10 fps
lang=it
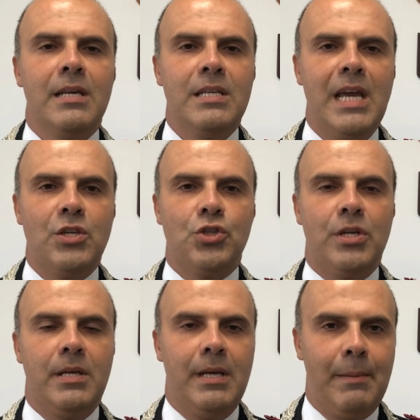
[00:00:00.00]

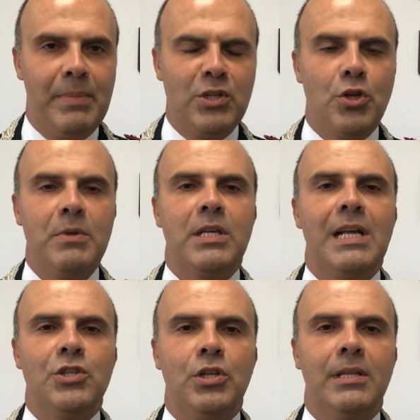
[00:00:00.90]
riesce a percepire
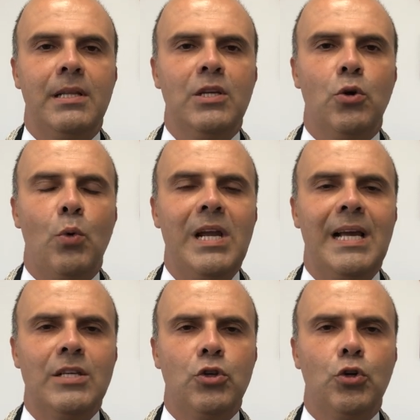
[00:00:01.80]
dal cittadino
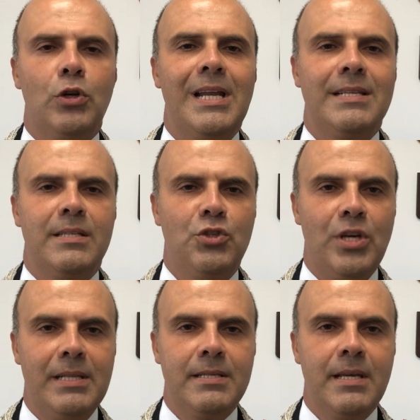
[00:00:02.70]
quelle che sono le
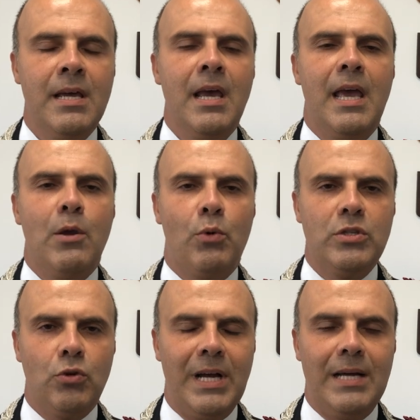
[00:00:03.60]
esigenze e in
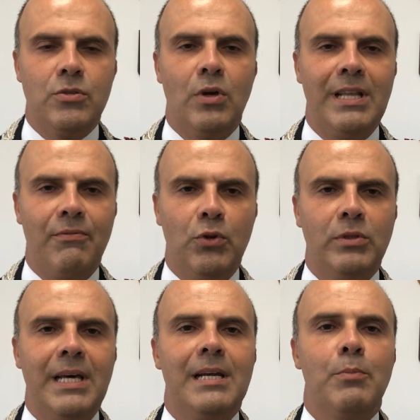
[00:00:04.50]
questo caso ad
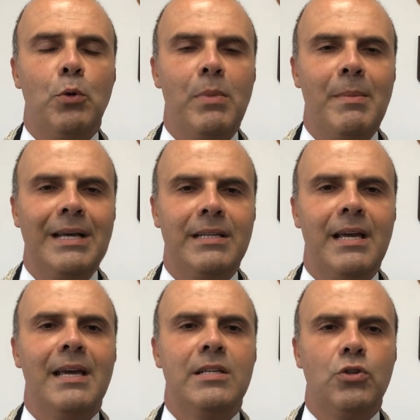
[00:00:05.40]
affrontare le
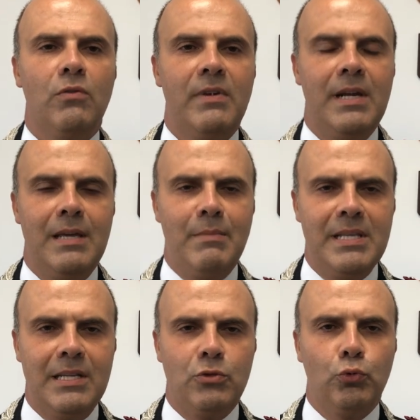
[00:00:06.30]
problematiche e risolverle in
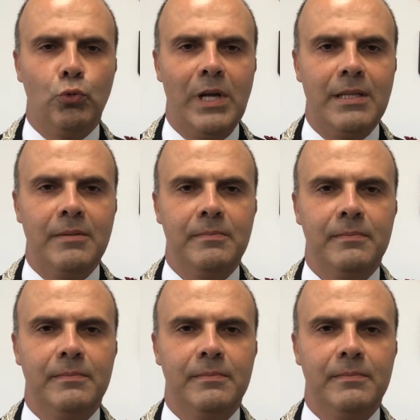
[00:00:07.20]
maniera strutturata.